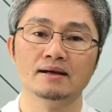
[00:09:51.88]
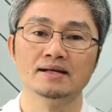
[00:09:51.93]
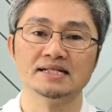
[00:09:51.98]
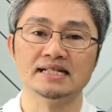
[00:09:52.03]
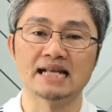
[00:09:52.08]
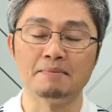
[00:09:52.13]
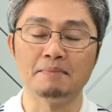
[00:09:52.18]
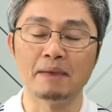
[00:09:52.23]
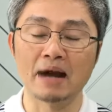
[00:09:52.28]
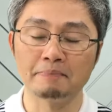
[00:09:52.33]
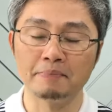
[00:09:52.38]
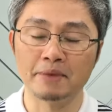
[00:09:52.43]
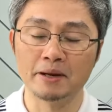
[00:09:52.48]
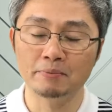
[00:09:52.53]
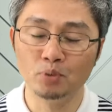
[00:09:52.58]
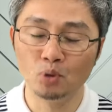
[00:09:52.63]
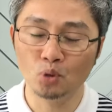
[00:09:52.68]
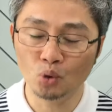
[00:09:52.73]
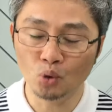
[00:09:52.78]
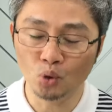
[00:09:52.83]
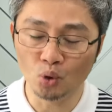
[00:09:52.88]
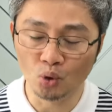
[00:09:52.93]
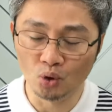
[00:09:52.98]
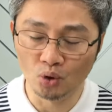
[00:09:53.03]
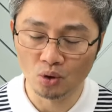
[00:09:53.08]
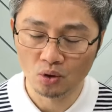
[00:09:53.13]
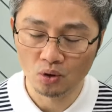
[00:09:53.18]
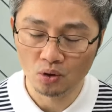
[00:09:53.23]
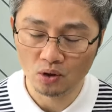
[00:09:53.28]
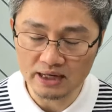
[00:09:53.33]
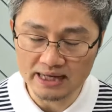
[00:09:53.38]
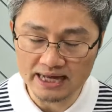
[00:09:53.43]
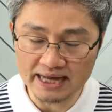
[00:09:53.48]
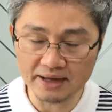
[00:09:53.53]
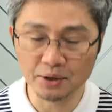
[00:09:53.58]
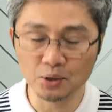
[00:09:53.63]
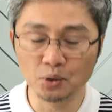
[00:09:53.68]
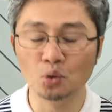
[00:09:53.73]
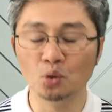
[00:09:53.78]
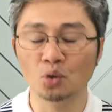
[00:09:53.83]
สามารถเป็นผู้เรียน
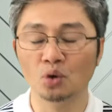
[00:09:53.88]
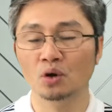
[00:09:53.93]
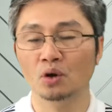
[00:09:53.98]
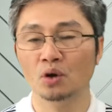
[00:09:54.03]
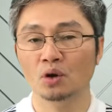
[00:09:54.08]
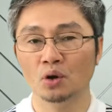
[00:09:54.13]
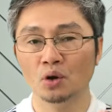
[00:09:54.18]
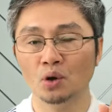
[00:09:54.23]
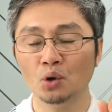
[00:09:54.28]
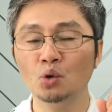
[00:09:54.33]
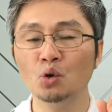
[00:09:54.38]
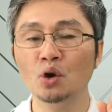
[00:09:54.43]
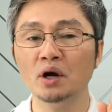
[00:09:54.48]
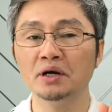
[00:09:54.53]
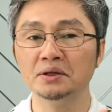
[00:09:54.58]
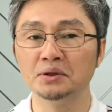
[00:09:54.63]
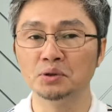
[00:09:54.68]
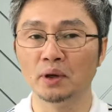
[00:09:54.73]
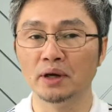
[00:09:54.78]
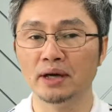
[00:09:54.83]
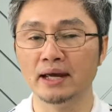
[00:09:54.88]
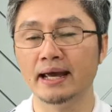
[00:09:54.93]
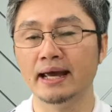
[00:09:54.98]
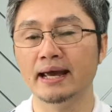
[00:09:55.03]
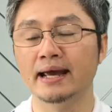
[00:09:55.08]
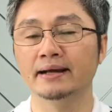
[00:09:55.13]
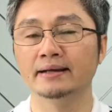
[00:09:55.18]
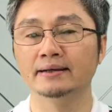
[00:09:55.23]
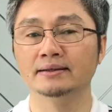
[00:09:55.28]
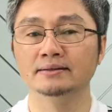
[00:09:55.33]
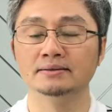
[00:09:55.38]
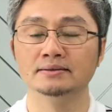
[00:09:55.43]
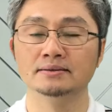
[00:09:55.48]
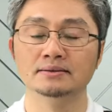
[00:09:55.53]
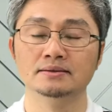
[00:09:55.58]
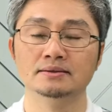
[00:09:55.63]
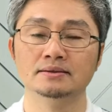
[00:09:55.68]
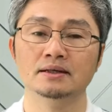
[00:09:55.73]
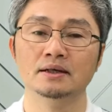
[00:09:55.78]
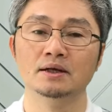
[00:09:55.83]
รู้ด้วยตัวเอง
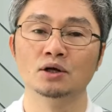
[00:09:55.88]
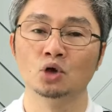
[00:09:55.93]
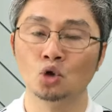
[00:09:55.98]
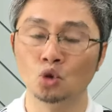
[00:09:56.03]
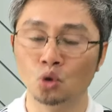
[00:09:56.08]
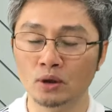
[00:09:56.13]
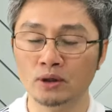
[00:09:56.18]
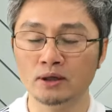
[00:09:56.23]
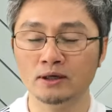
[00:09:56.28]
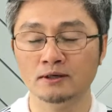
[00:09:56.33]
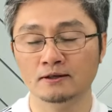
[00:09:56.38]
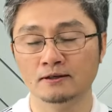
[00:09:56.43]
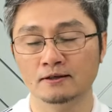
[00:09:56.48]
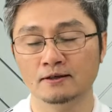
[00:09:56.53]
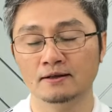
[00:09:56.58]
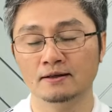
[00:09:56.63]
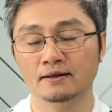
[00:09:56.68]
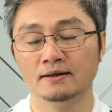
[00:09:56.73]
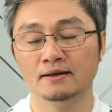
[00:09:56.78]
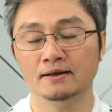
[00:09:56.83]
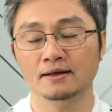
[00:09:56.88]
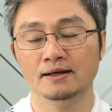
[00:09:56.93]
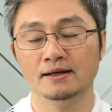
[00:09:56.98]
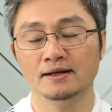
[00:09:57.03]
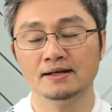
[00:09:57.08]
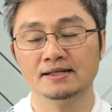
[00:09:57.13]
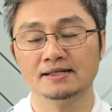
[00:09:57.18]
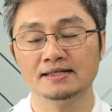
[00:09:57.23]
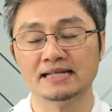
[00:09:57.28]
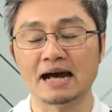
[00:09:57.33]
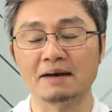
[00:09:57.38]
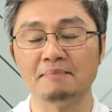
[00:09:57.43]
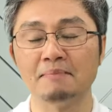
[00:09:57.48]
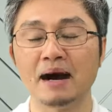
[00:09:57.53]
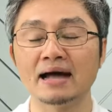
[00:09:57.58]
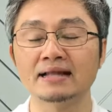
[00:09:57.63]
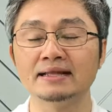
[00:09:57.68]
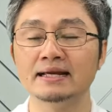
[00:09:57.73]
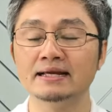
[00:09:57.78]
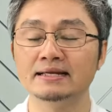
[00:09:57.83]
คุณสามาร
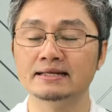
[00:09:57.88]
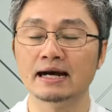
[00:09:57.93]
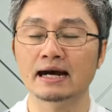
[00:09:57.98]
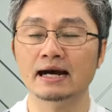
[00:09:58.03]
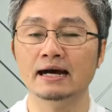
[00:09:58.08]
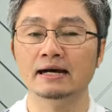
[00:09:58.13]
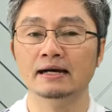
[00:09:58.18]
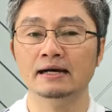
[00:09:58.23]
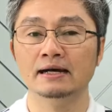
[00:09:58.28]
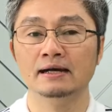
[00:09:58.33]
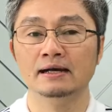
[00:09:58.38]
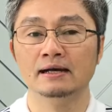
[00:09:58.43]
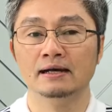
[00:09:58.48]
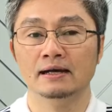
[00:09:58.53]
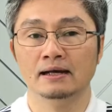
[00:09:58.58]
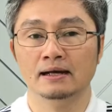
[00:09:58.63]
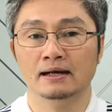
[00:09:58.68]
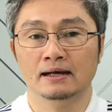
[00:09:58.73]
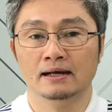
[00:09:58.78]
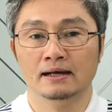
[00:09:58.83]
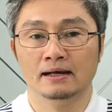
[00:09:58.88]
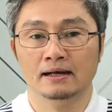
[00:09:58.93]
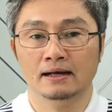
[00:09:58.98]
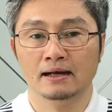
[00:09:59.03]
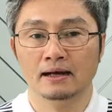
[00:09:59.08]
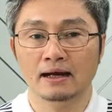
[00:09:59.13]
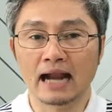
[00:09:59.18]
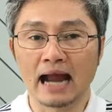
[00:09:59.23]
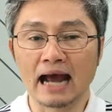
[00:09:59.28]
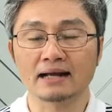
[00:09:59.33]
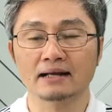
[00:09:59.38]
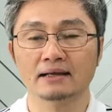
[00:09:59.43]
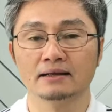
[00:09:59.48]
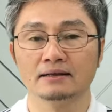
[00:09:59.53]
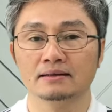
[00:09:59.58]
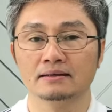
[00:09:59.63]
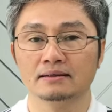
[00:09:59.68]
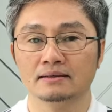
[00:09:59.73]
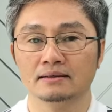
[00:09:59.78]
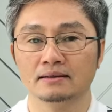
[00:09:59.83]
ถที่จะรัก
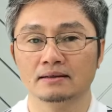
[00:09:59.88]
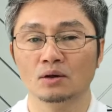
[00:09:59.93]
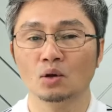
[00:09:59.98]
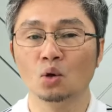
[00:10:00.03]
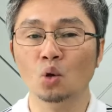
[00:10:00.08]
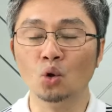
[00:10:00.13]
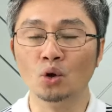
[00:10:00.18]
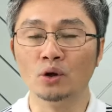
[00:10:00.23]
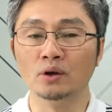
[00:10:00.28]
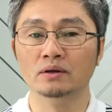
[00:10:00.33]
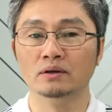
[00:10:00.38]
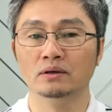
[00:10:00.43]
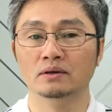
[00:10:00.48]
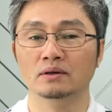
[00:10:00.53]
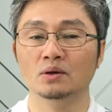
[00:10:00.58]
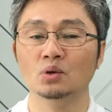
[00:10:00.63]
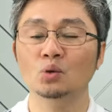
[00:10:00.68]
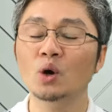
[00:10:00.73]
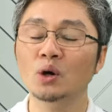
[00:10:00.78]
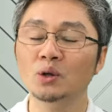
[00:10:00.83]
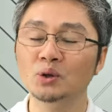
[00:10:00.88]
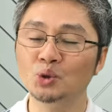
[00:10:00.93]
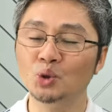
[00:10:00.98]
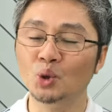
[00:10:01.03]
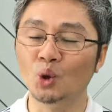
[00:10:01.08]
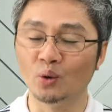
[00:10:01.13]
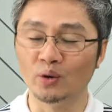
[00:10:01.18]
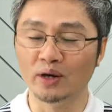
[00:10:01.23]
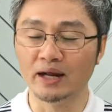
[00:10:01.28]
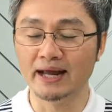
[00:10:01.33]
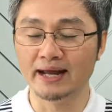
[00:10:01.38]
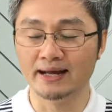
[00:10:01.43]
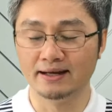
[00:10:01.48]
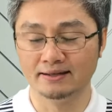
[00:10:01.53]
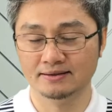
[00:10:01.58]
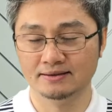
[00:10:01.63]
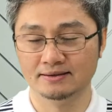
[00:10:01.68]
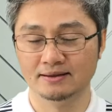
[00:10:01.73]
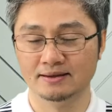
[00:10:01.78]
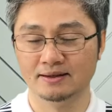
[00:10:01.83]
คุณด้วยตัวเอง
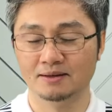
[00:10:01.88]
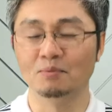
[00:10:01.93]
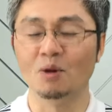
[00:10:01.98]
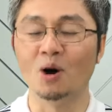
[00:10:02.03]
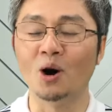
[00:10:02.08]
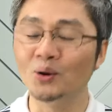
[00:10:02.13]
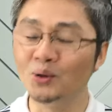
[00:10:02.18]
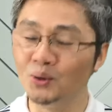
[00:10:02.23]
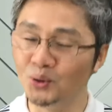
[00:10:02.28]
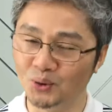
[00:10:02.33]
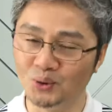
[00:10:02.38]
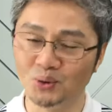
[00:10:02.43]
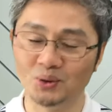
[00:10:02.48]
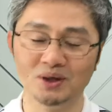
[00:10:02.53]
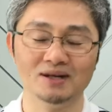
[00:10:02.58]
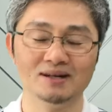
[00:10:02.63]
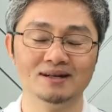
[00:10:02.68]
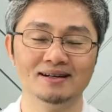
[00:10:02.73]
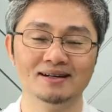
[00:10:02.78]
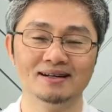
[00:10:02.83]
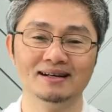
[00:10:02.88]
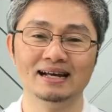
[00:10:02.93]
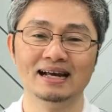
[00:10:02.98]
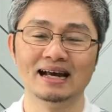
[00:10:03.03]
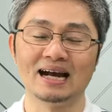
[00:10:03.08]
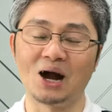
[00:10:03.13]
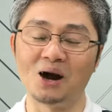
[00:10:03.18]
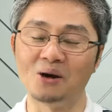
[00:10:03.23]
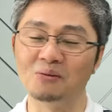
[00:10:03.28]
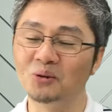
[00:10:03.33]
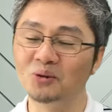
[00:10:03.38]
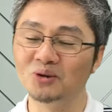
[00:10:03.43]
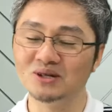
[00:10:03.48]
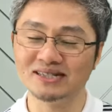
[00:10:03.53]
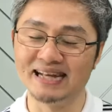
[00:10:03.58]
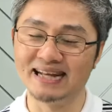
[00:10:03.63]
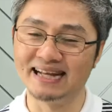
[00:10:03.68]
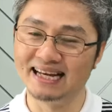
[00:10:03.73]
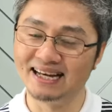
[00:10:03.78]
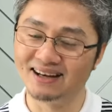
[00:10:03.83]
หมอดูเขาพูดเส
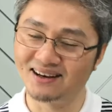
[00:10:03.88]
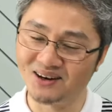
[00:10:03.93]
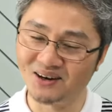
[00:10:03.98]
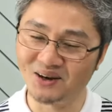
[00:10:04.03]
ร็จแล้วเขา